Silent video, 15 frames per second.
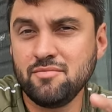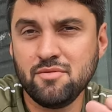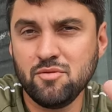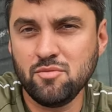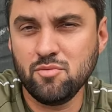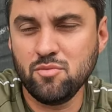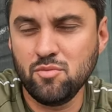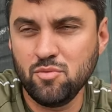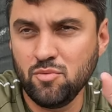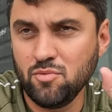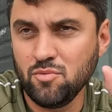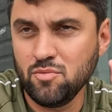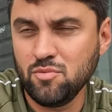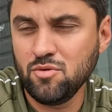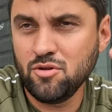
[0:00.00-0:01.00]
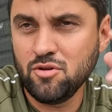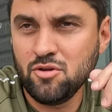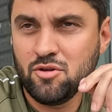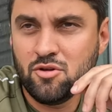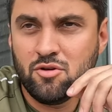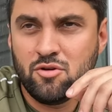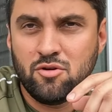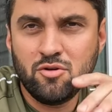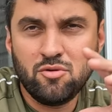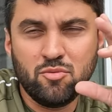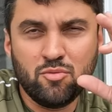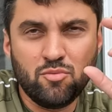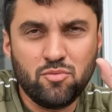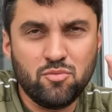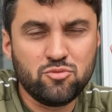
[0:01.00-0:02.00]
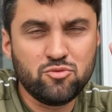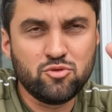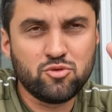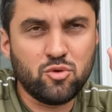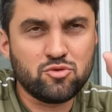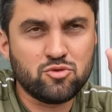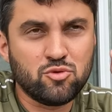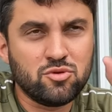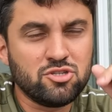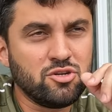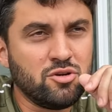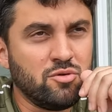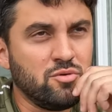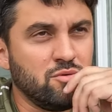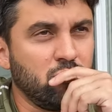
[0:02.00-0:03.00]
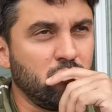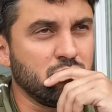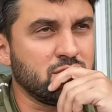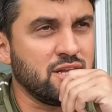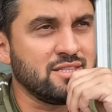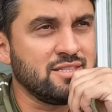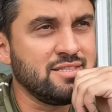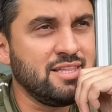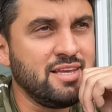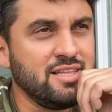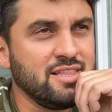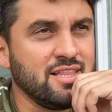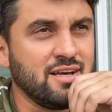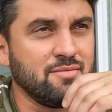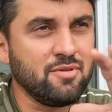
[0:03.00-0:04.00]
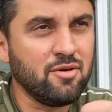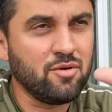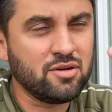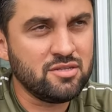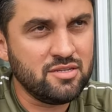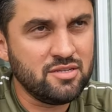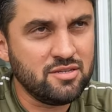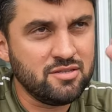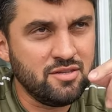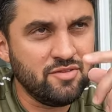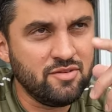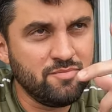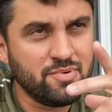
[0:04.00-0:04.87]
Um, um, um dos consultores que eu contratei lá na hora de, de vir